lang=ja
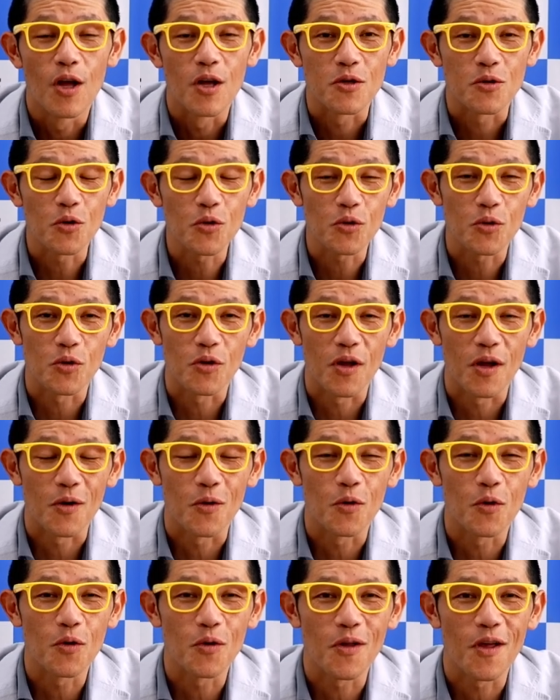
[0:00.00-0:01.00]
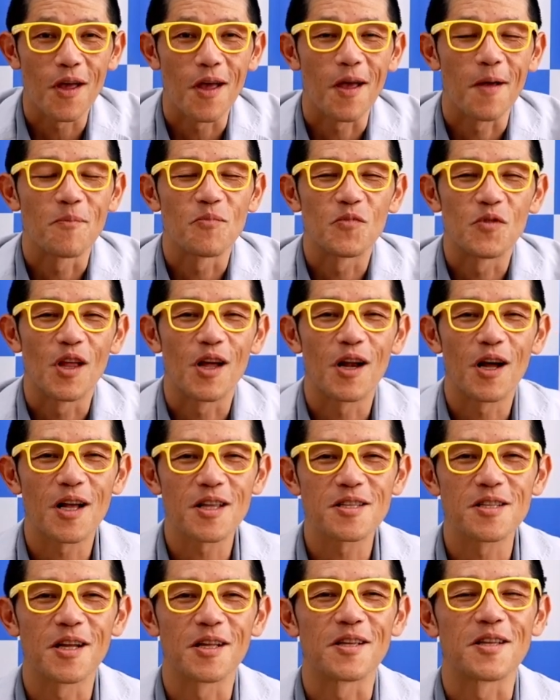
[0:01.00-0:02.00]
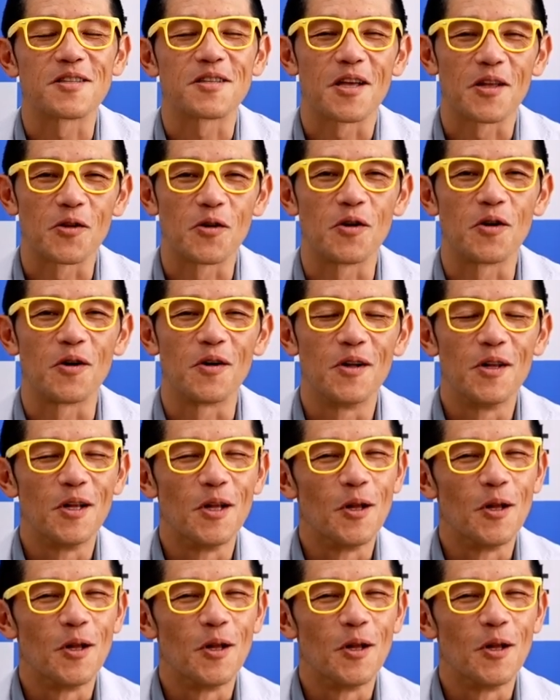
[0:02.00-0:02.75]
ちょっとねこのね7月なんですけど